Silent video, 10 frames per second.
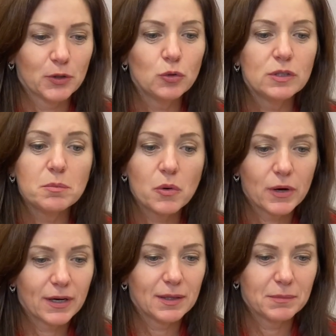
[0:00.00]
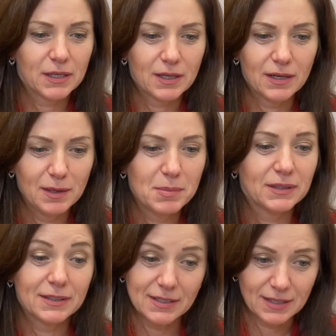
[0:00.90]
Guten Morgen, meine liebe
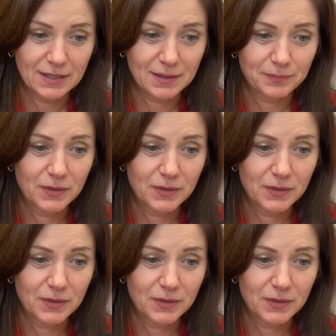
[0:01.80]
Natalia.